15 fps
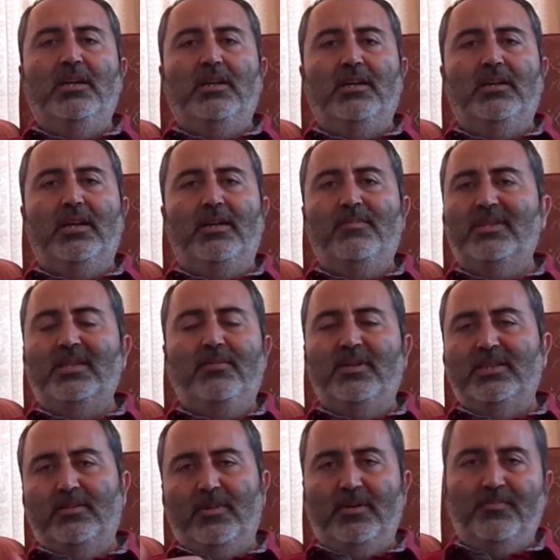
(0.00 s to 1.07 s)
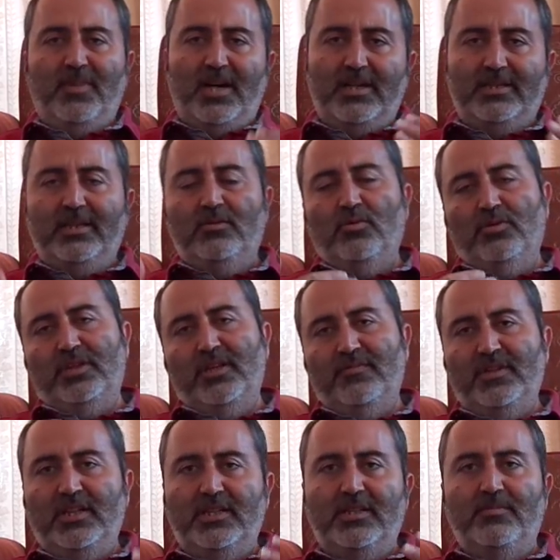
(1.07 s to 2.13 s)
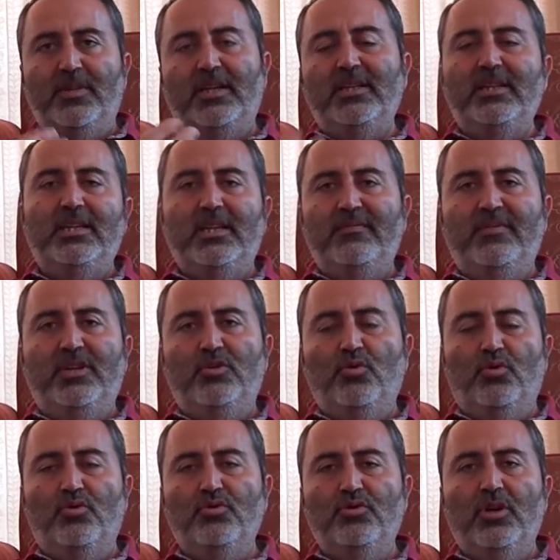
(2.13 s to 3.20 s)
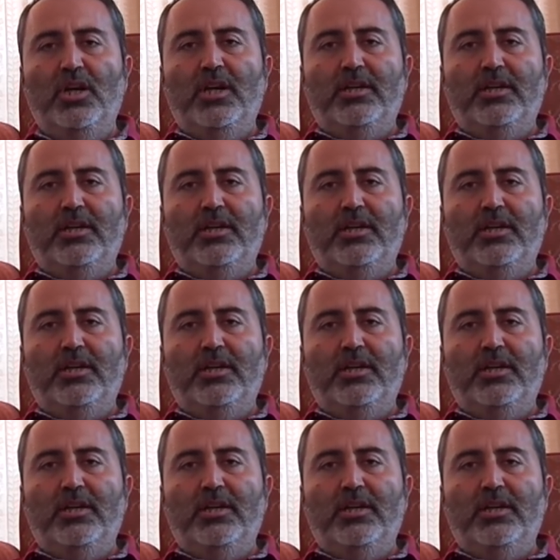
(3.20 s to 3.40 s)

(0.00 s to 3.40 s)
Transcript: E, ama zaman zaman bazen o tefsir isimlerine yer veriyoruz.